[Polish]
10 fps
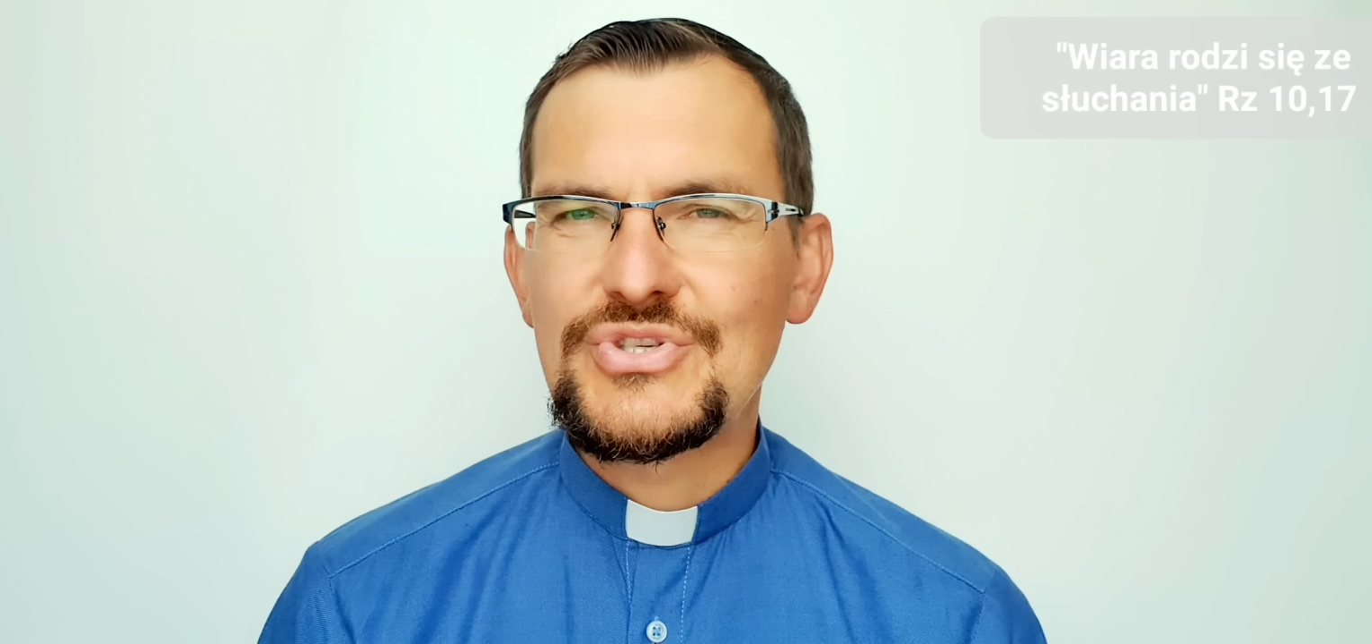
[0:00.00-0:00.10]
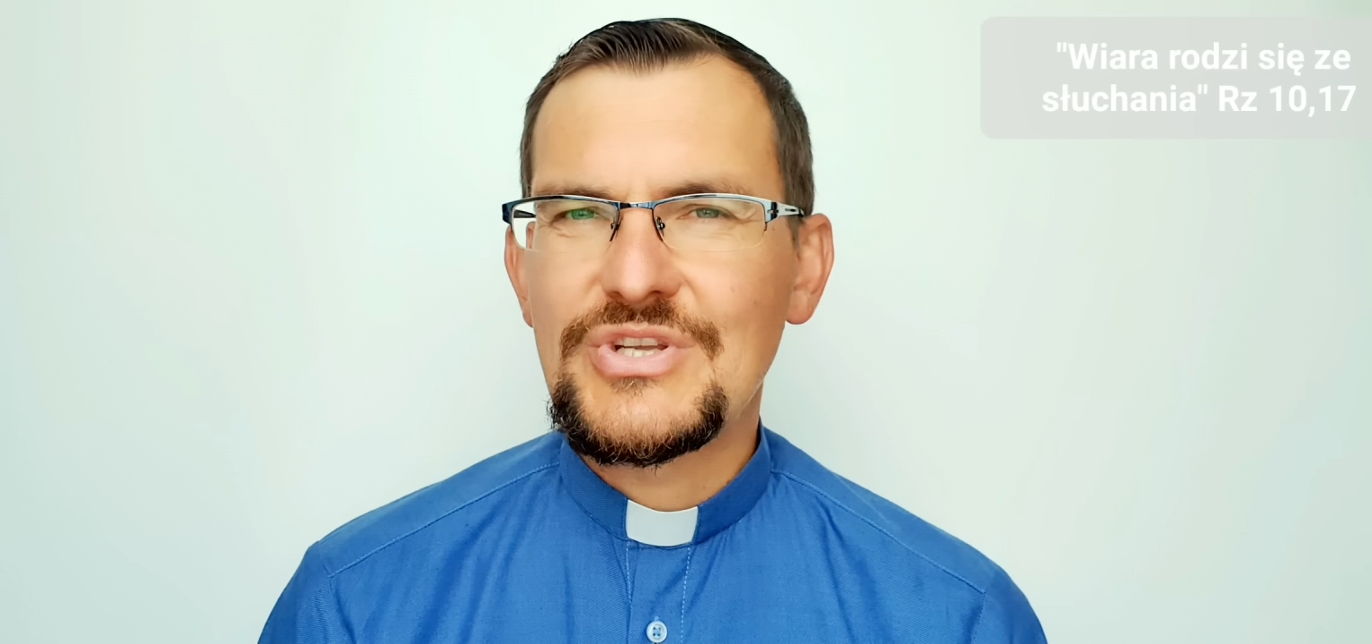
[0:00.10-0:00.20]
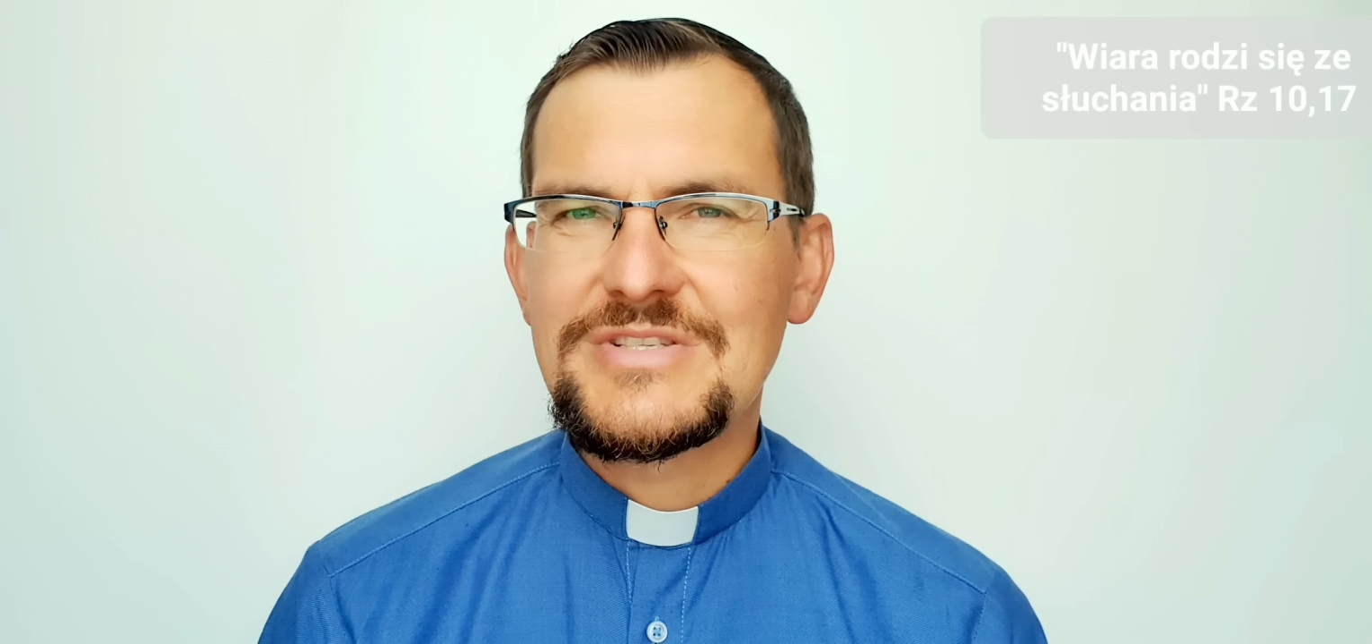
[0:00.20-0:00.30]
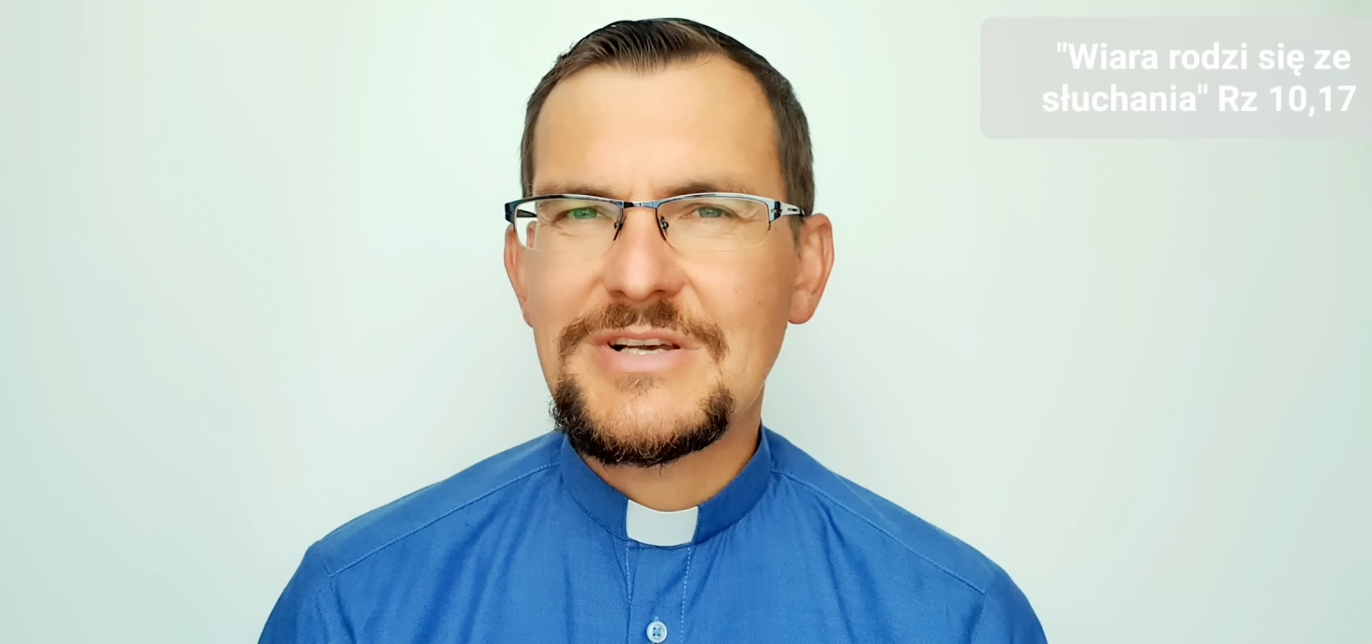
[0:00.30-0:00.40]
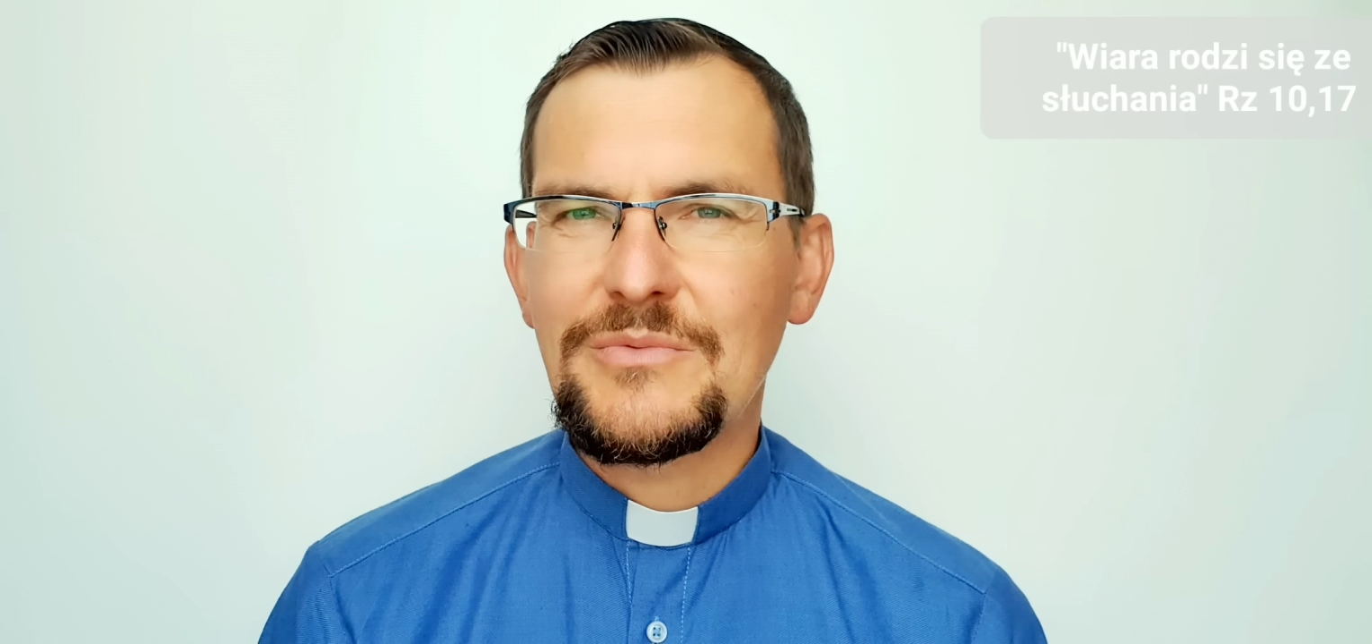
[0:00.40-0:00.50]

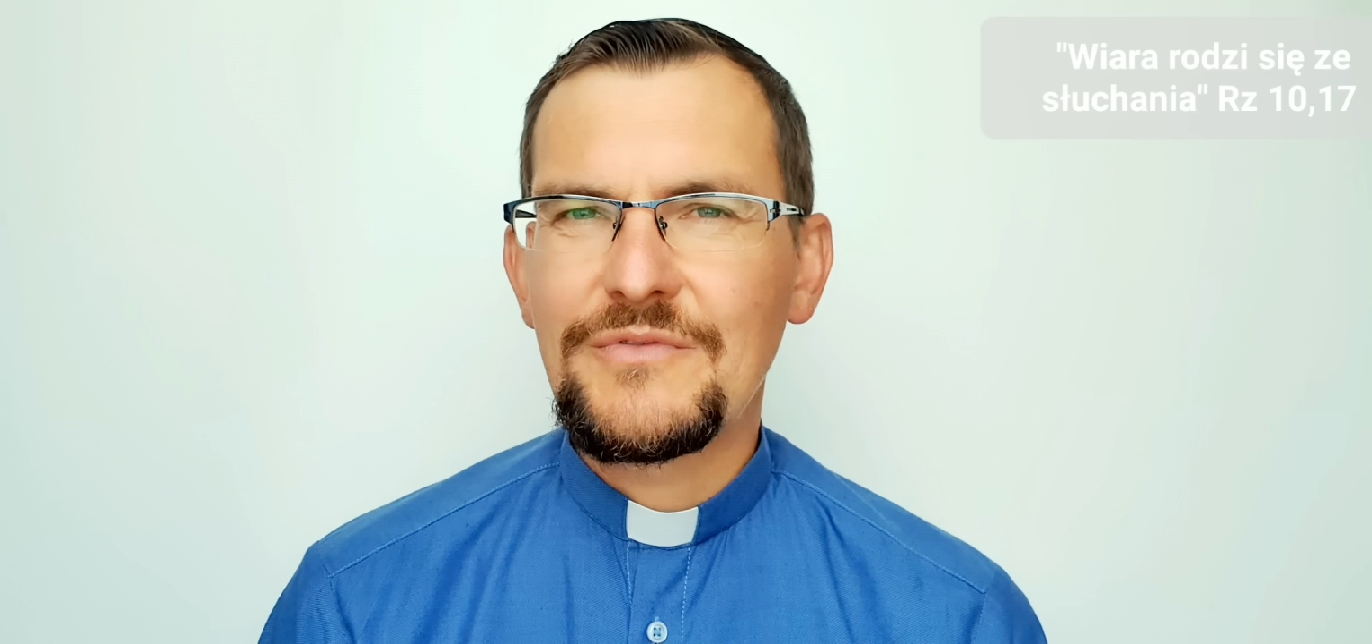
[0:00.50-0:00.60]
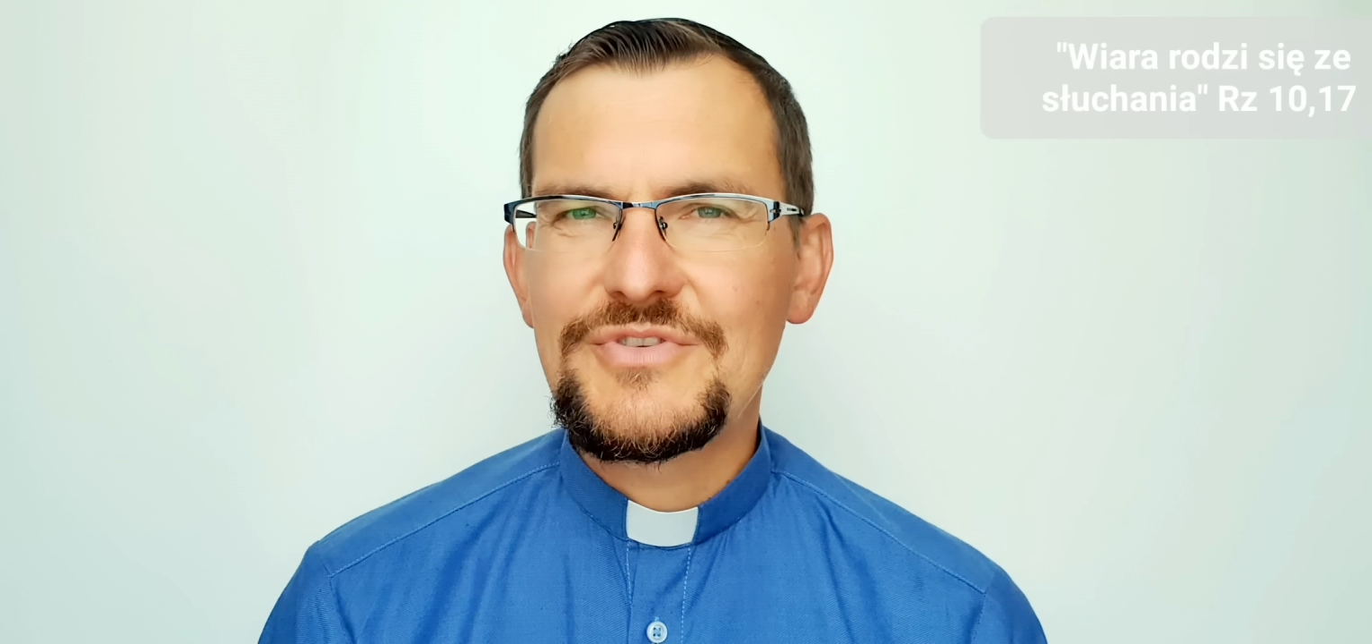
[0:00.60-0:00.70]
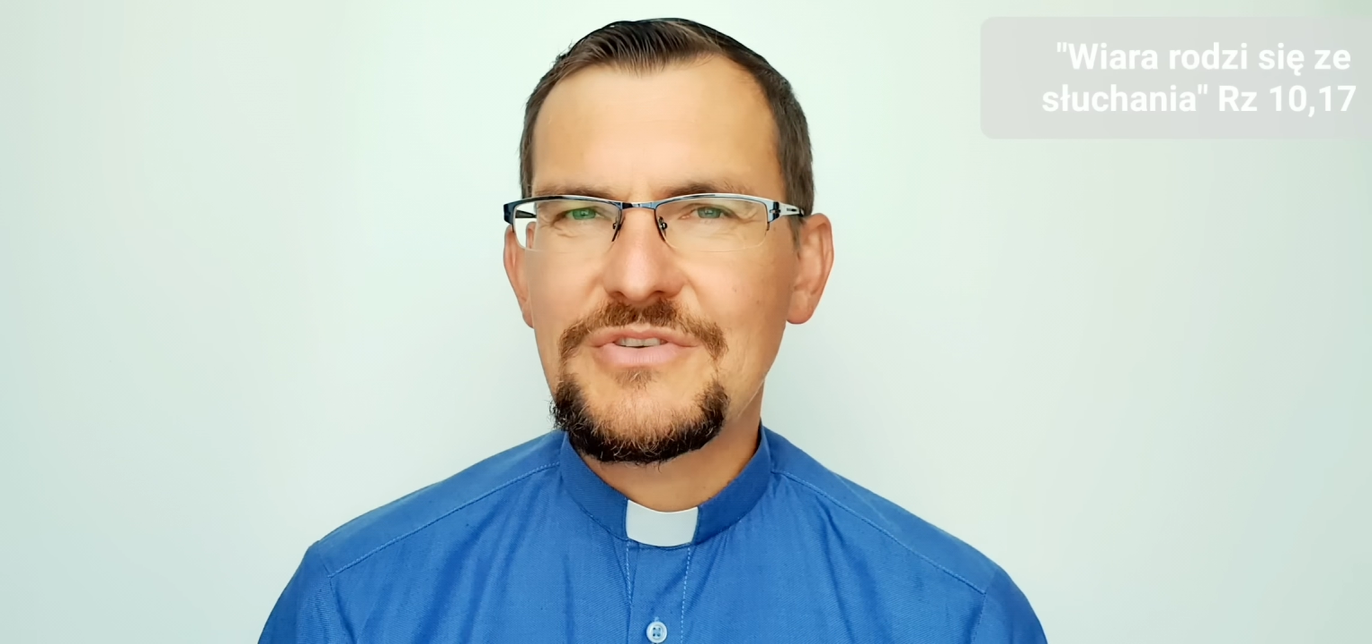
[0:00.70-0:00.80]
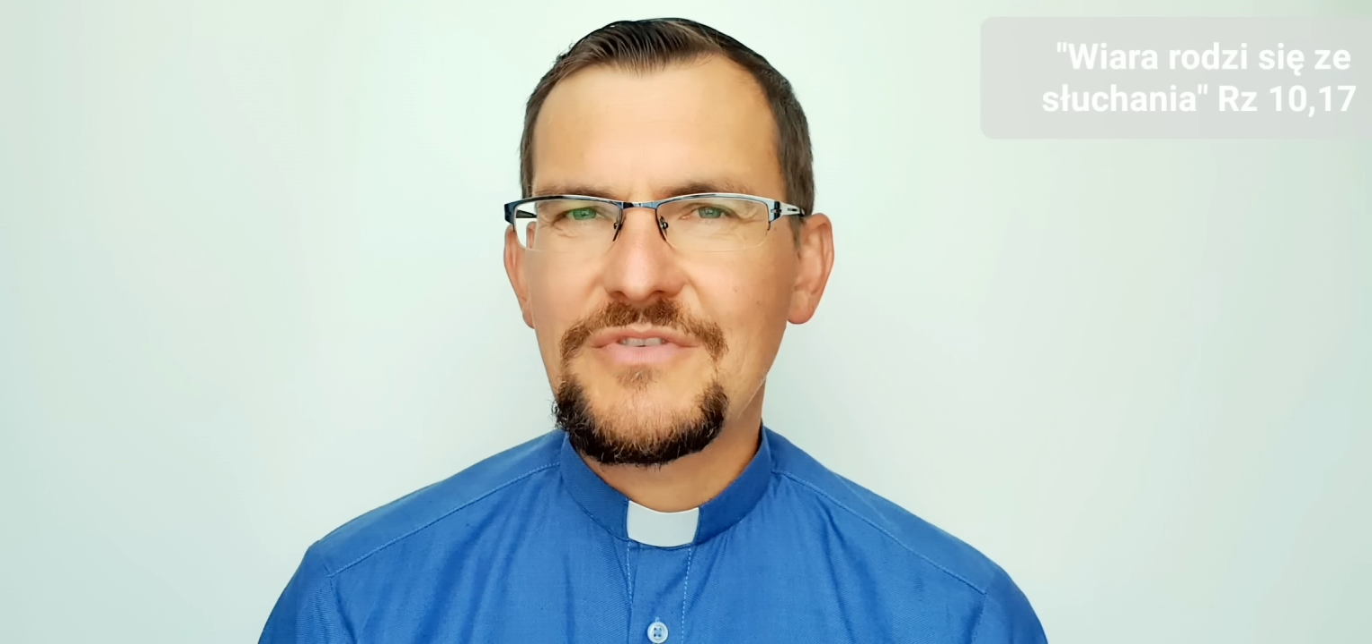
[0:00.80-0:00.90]
niesamowicie